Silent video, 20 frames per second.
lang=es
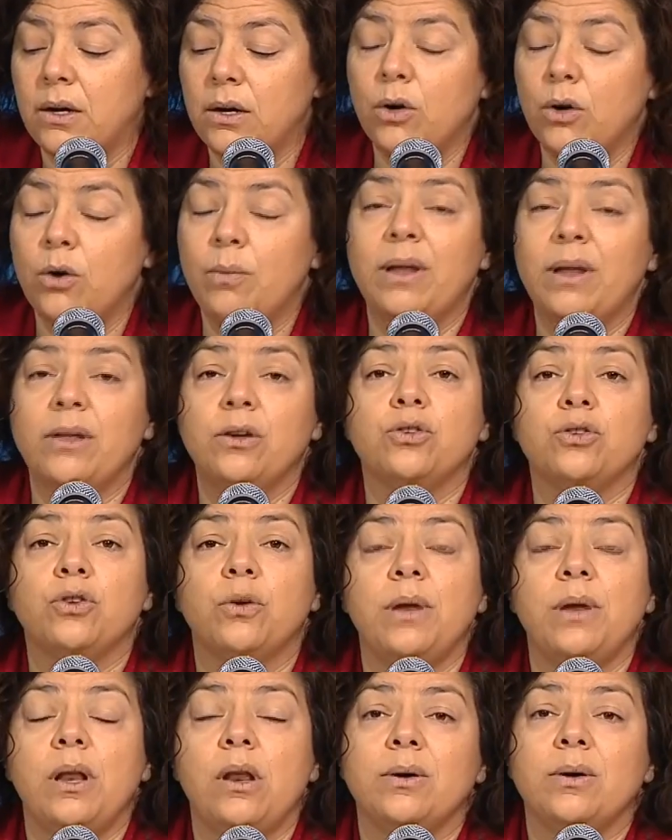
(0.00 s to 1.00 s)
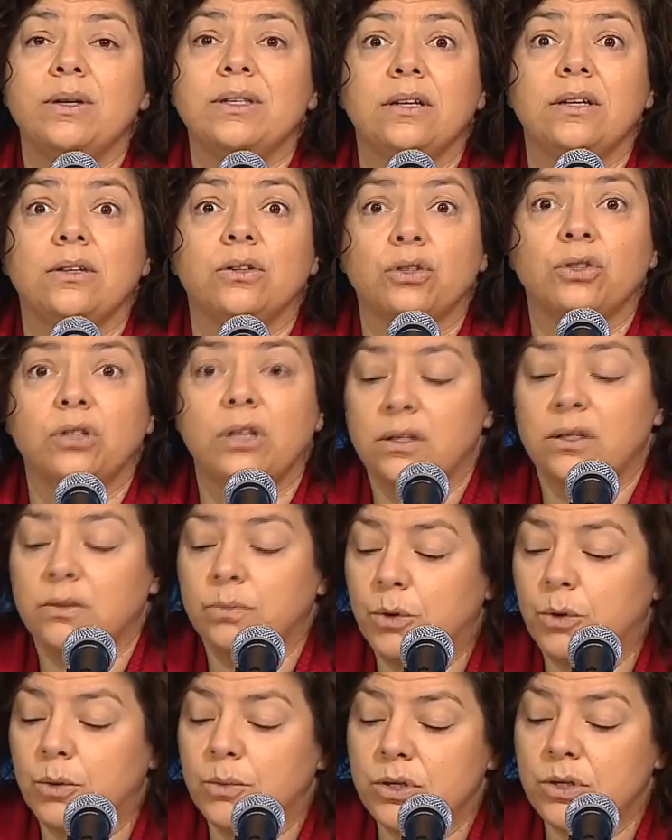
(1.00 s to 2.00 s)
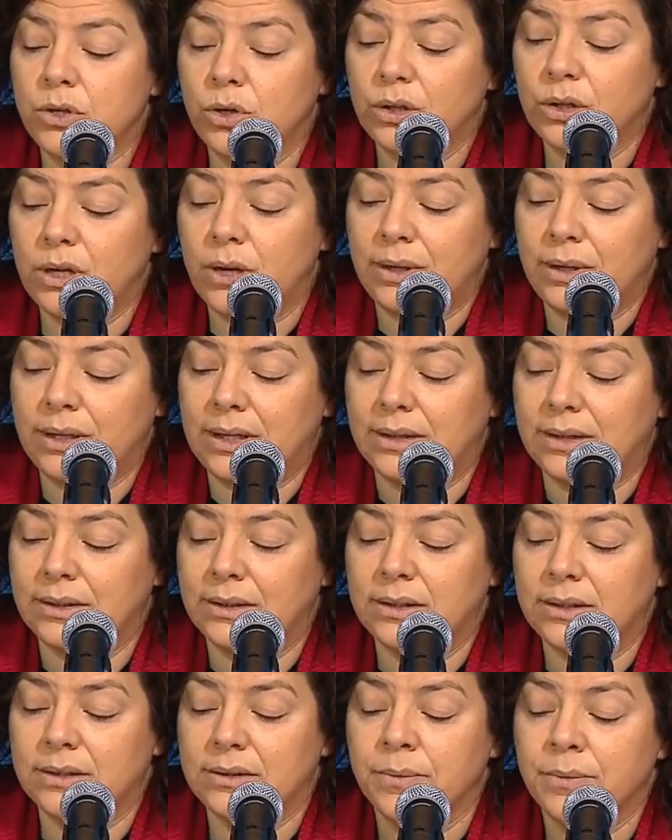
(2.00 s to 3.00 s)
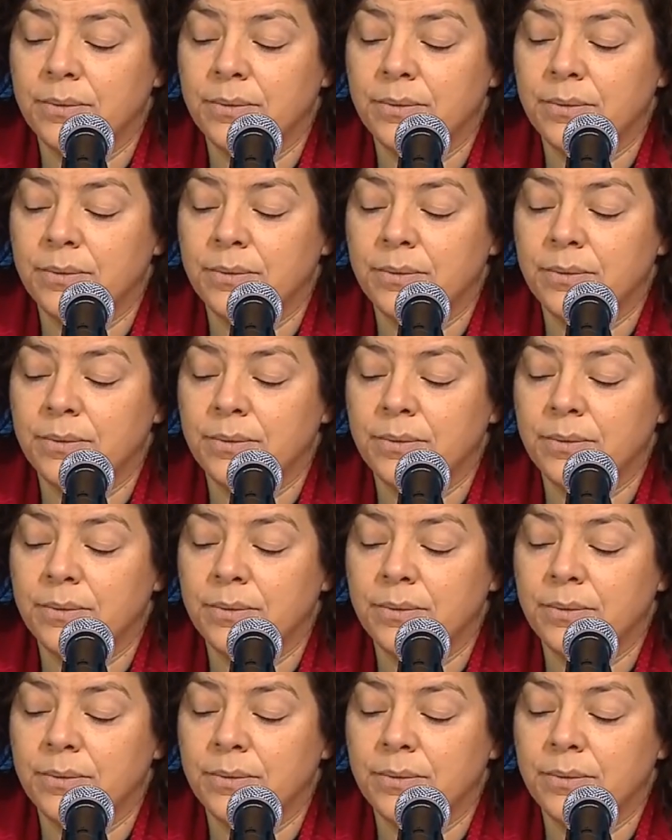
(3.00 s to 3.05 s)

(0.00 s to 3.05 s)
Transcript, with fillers: con más de 8.900 test por millón de habitantes